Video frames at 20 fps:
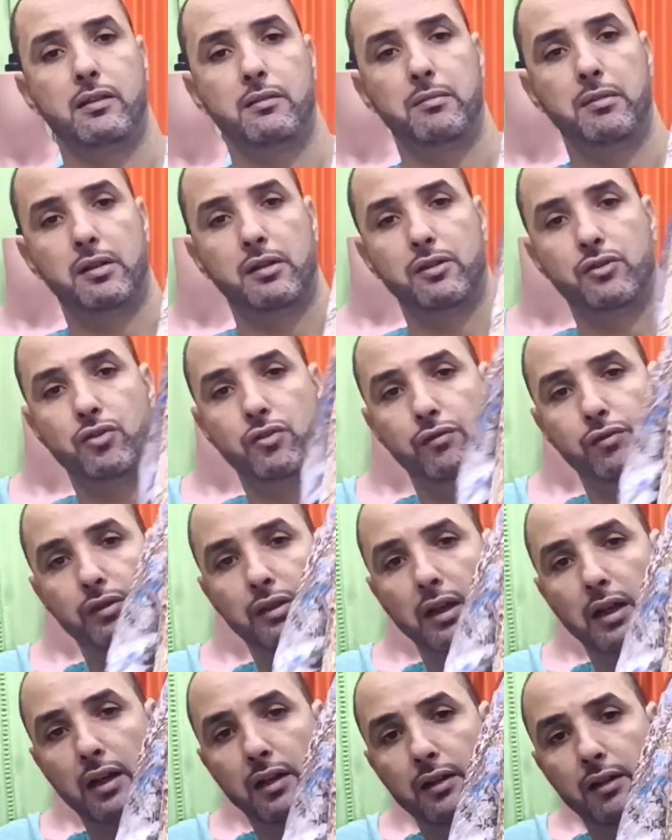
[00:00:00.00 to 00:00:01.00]
كما كتشوفوا
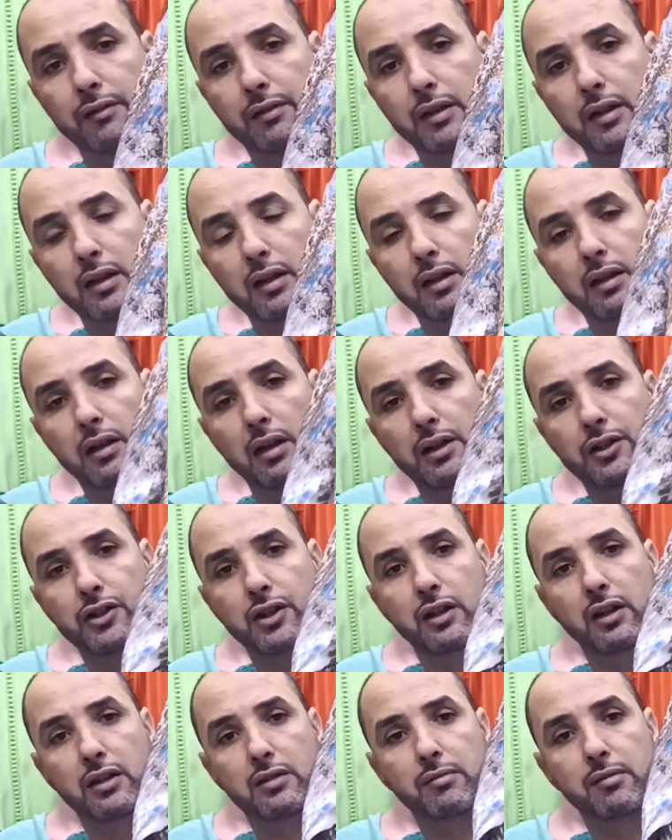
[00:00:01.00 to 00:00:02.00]
دخلنا فيها هاد
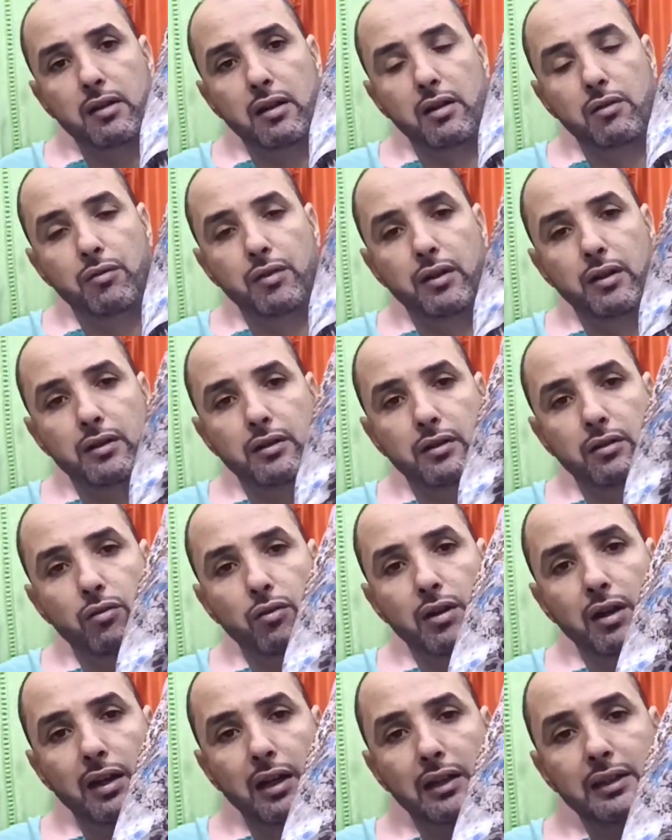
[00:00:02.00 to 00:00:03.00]
الحجيرات وهاد اللوينات هادو
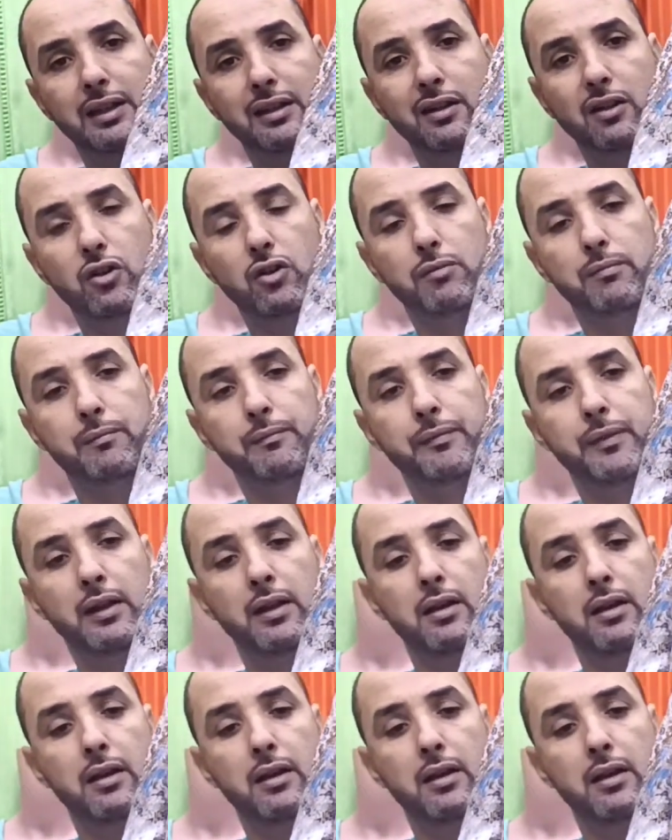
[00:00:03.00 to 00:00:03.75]
اللي خديناهم